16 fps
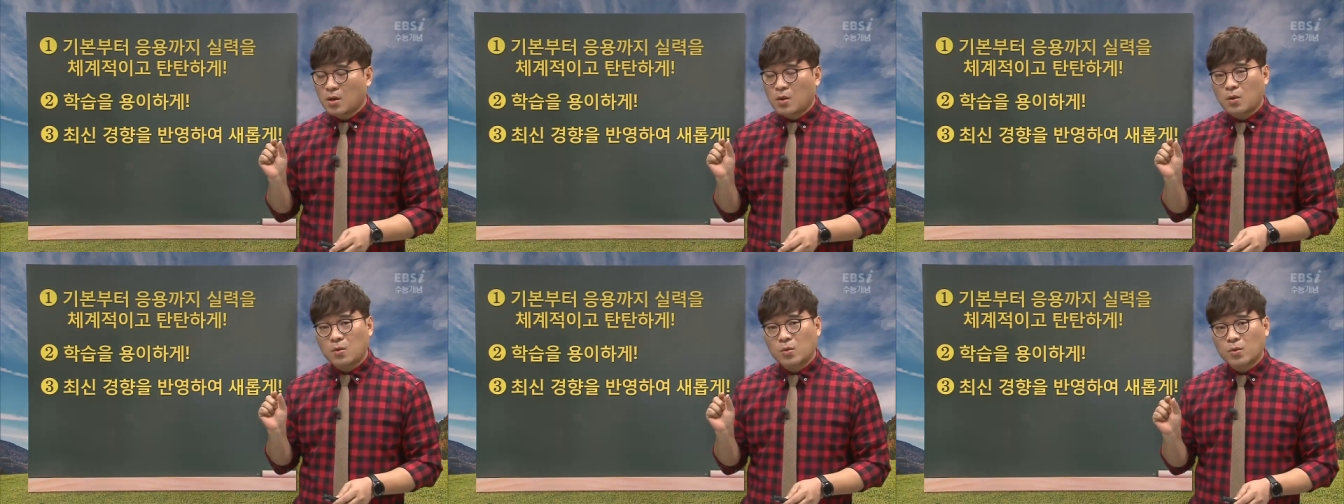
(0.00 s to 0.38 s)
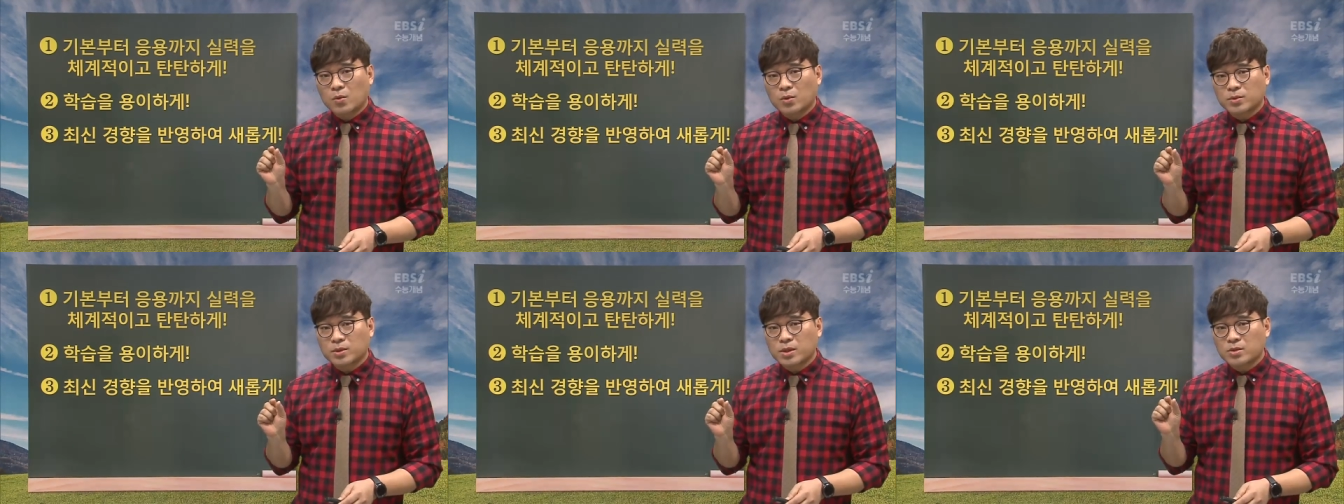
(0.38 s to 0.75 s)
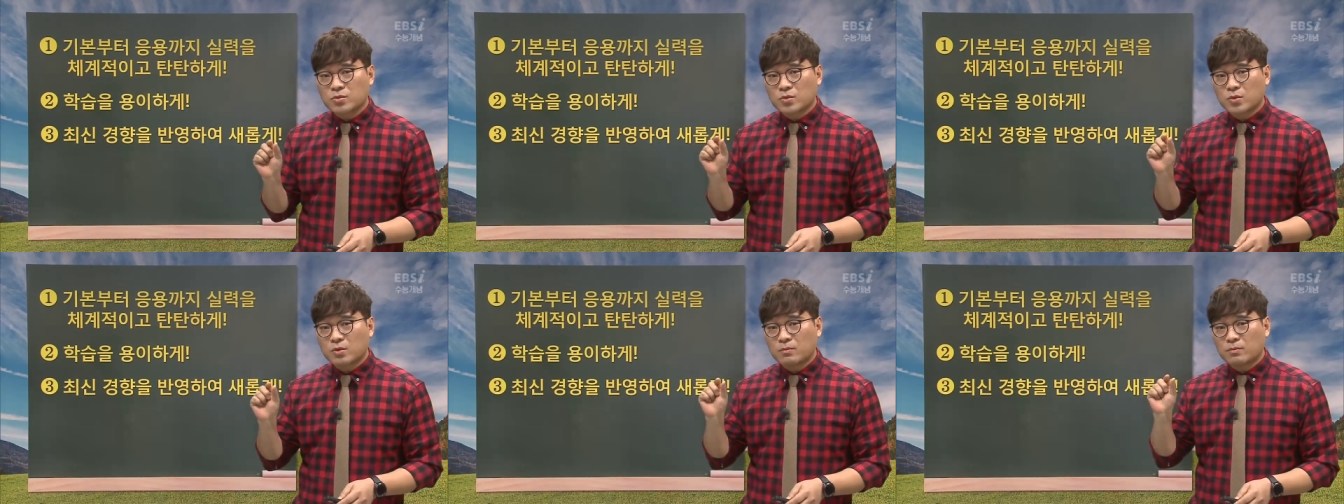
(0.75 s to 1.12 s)
어, 그런 것들이
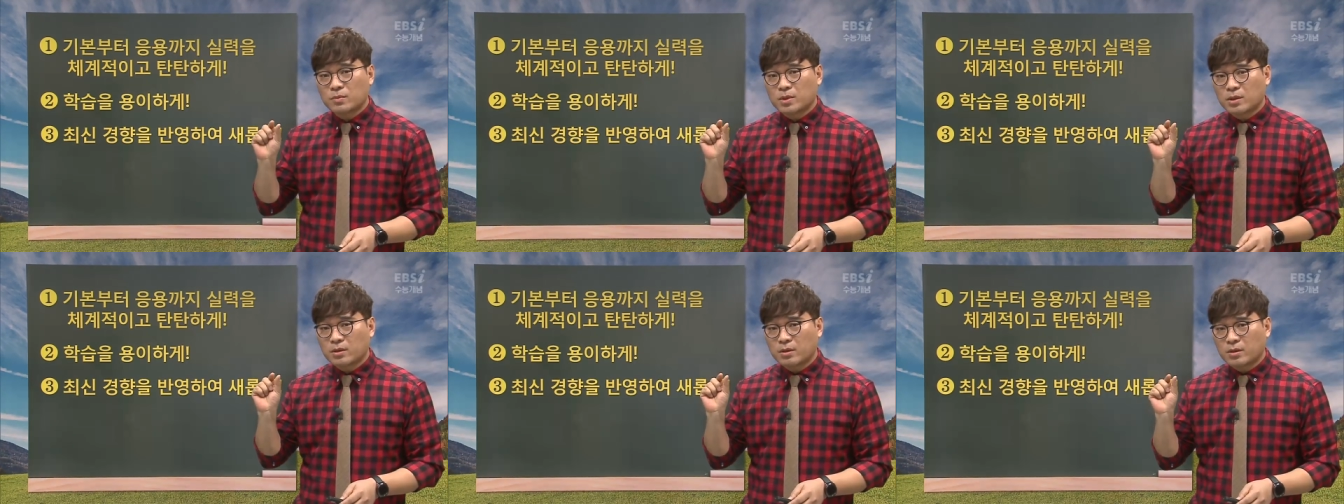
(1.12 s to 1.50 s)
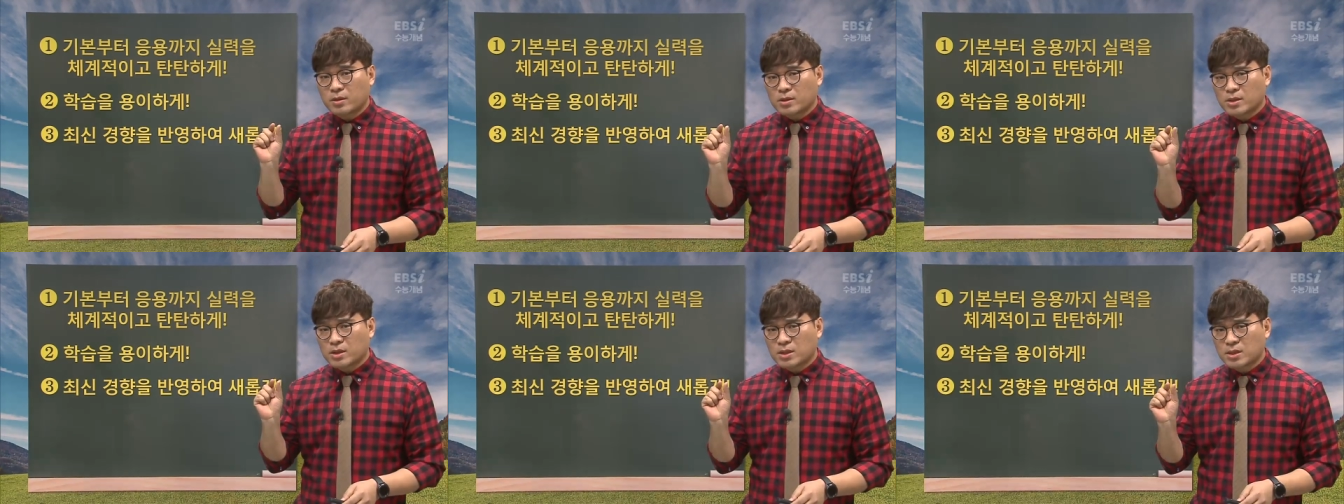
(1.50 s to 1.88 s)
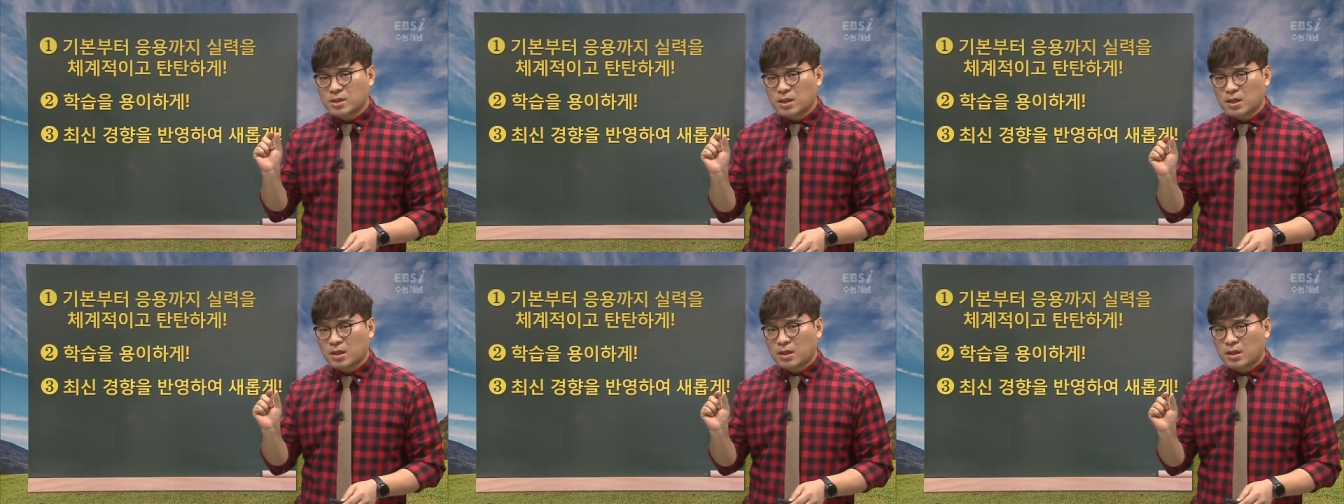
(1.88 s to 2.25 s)
좀 어,
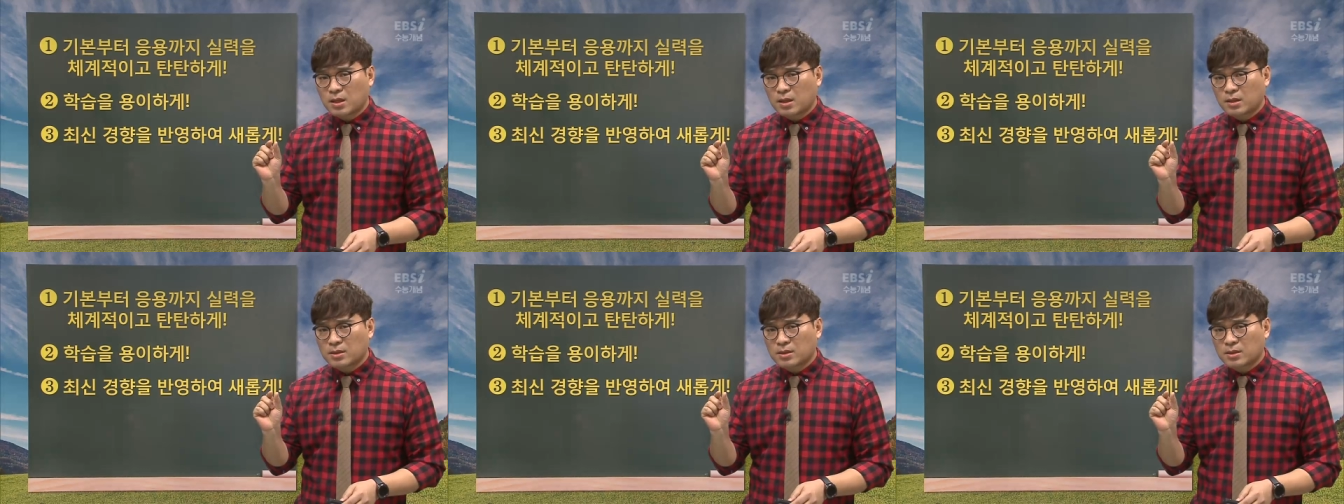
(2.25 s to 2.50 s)
시대,